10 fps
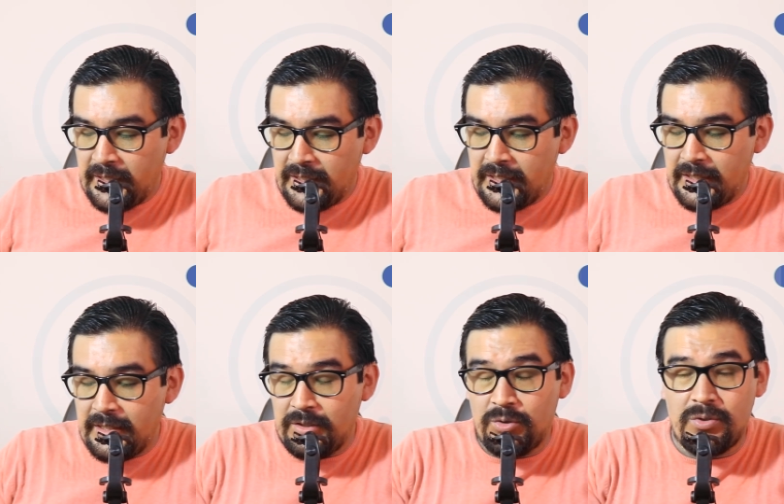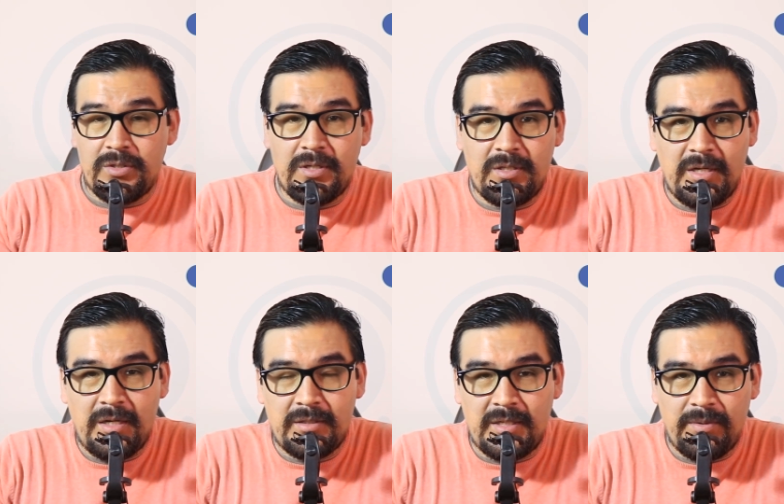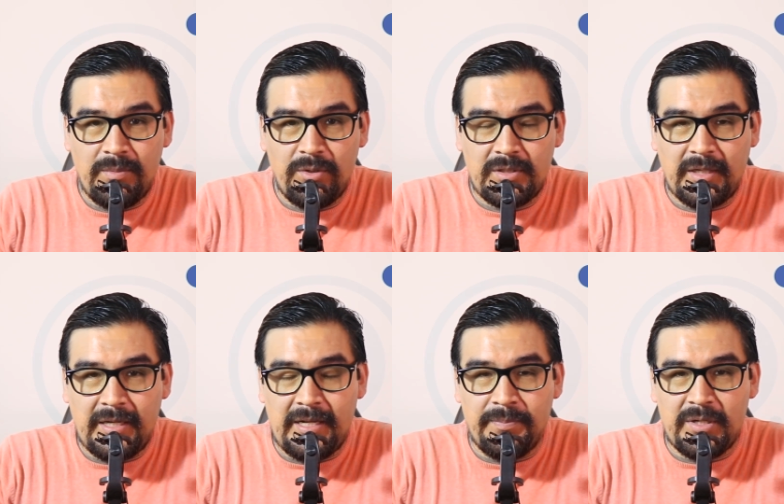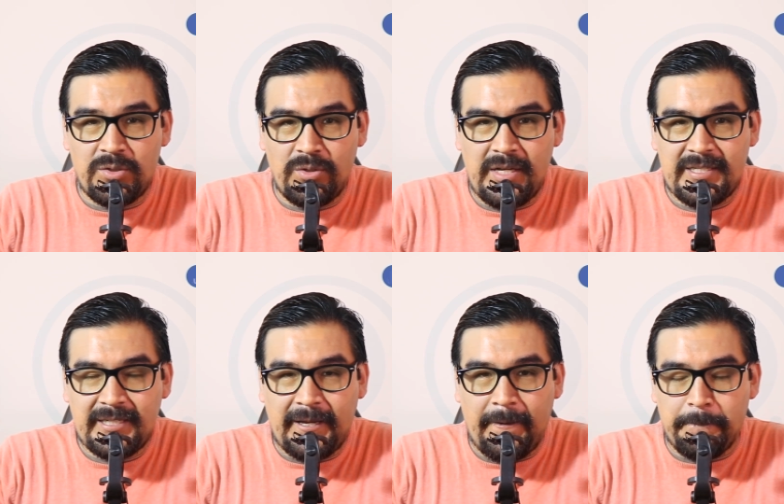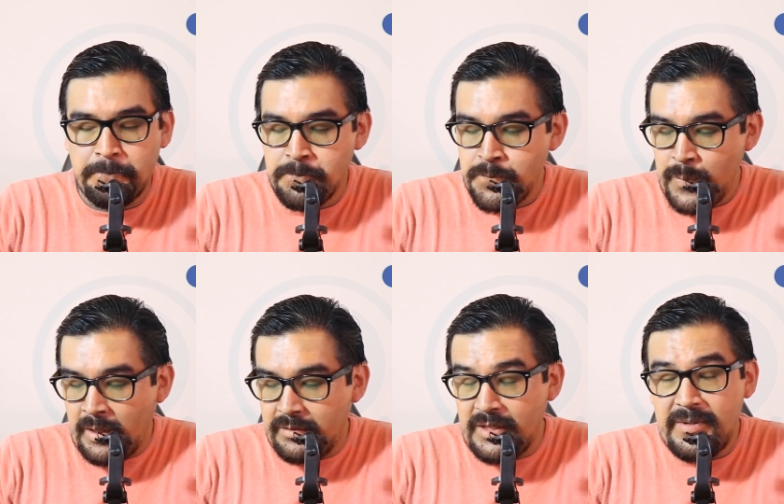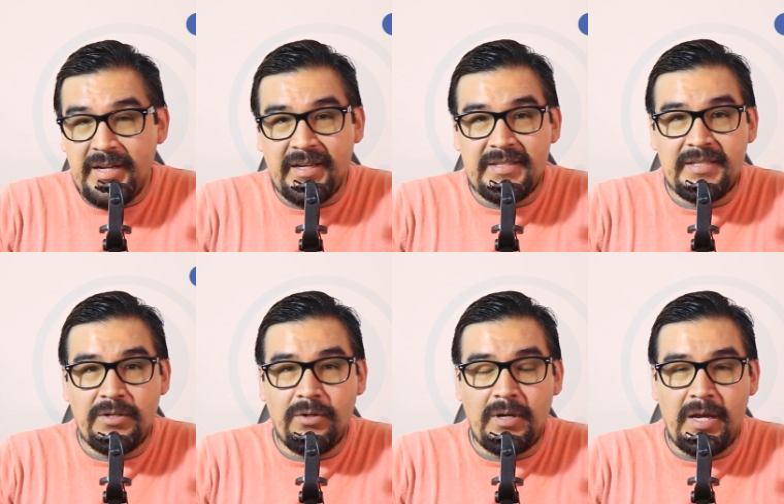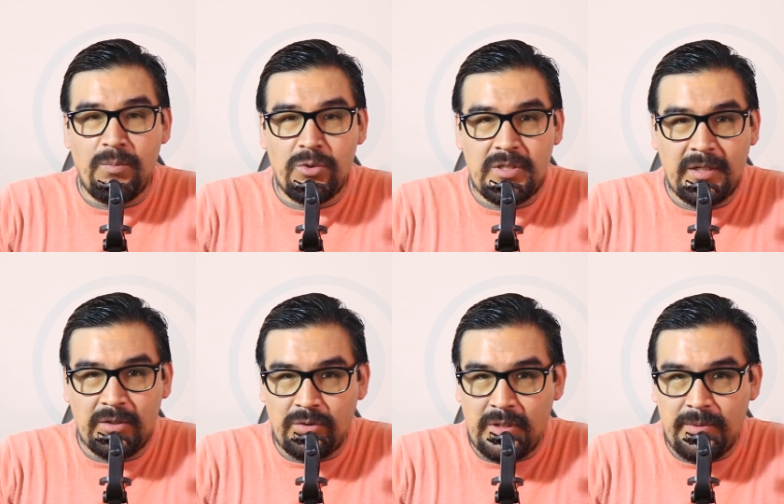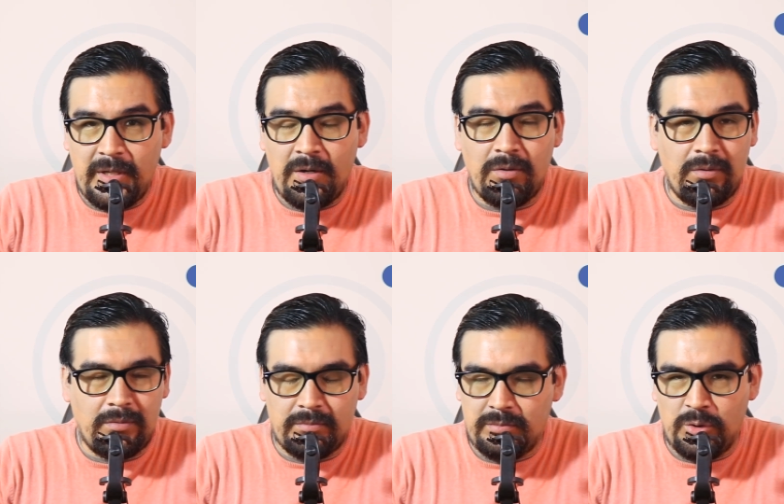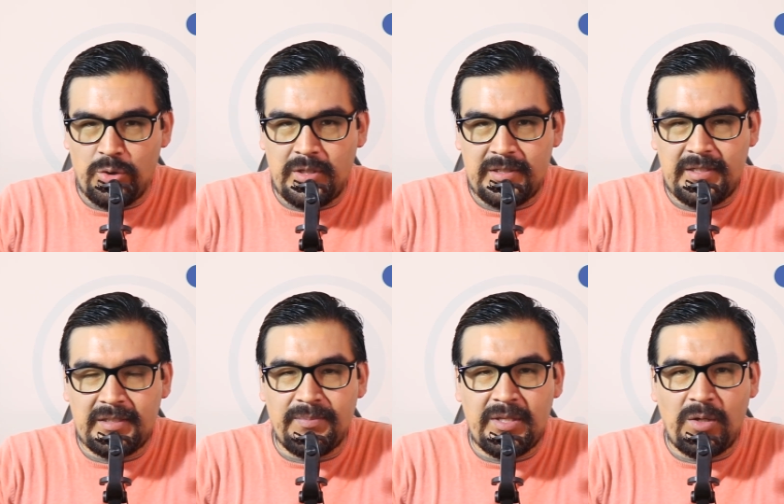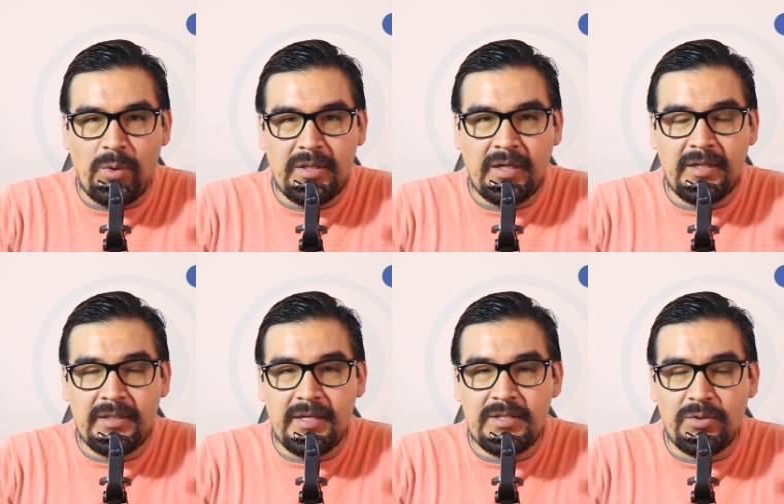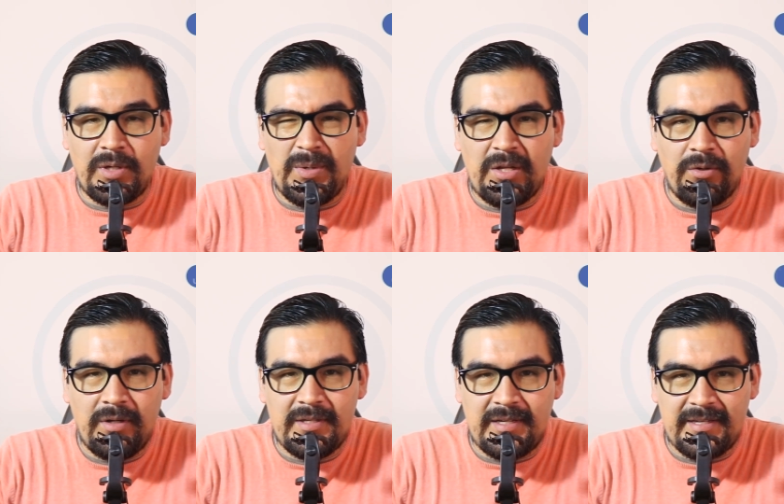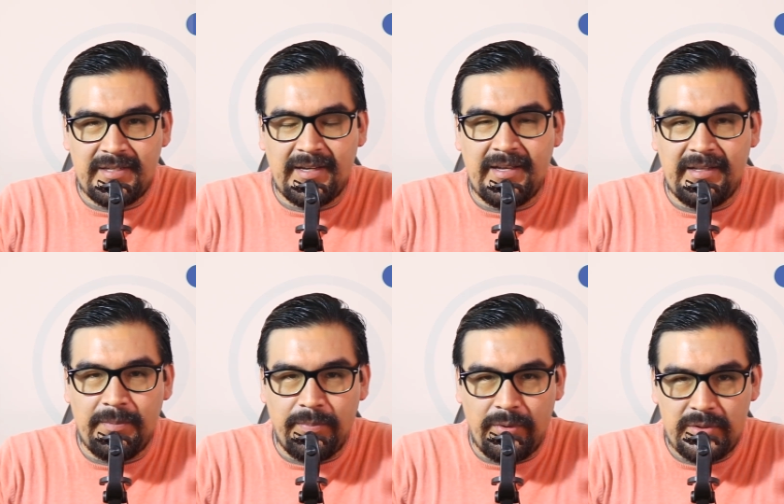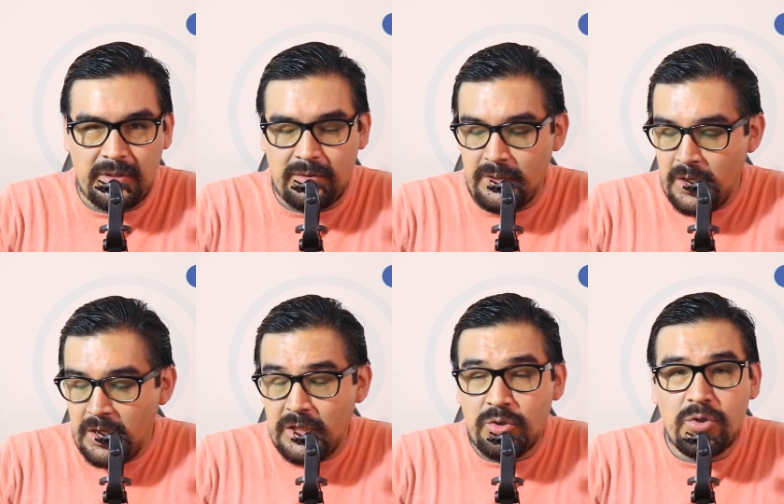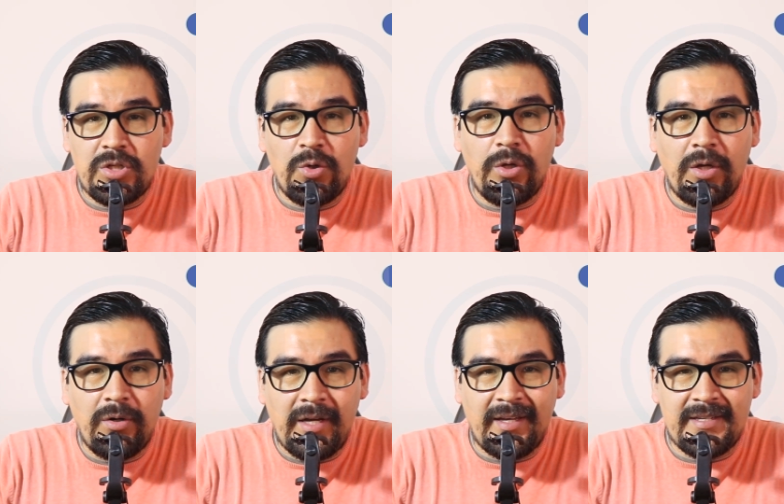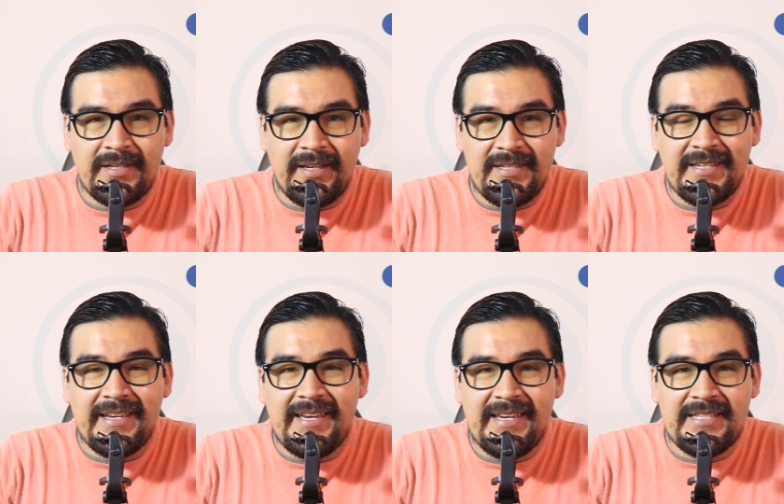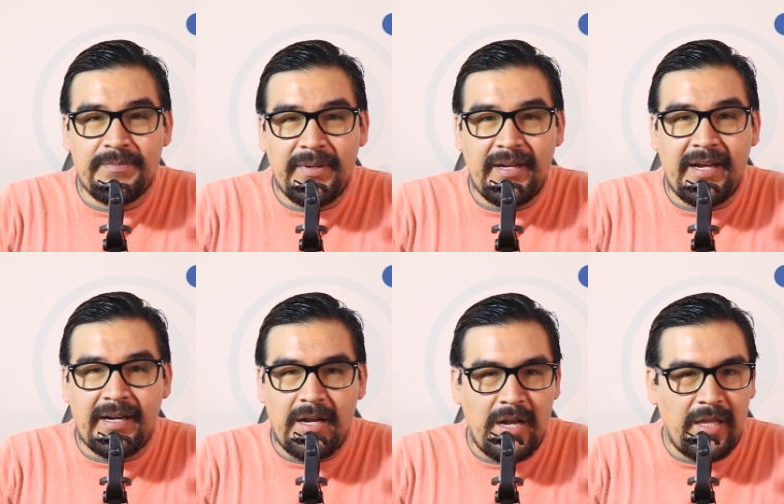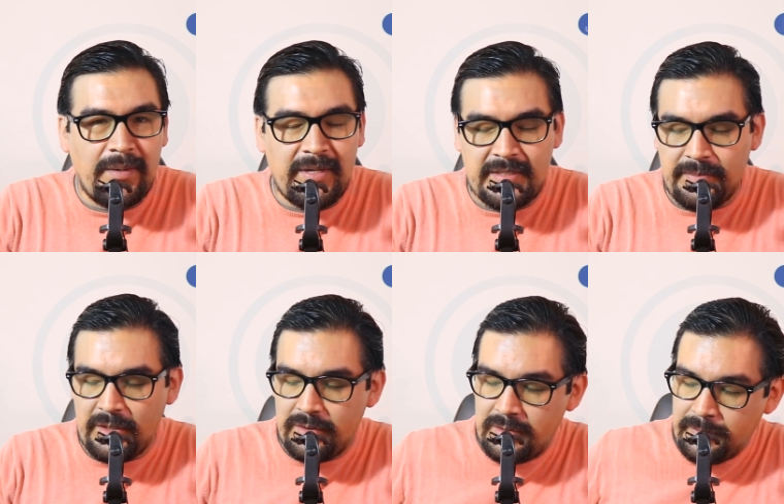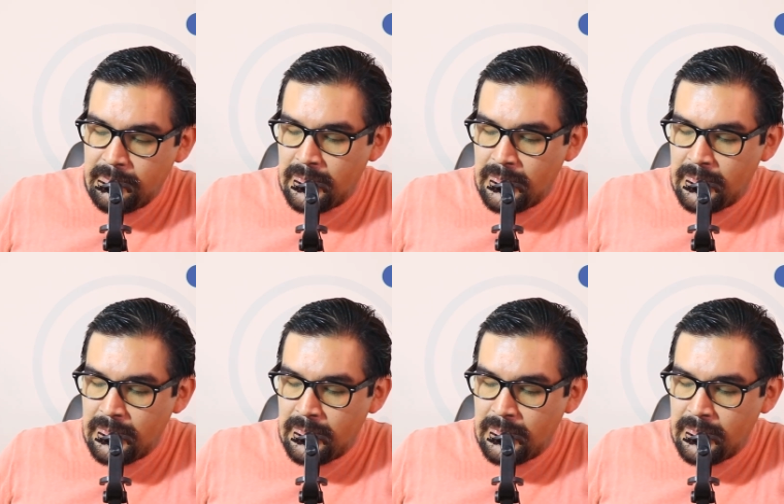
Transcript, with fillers: general entonces ya sabemos que las personas que terminan en cero hay muchas que todavía o no sé exactamente cuántas cantidades todavía no les hacen el depósito. Entonces lo único que hay que hacer es esperar, nada más amigos.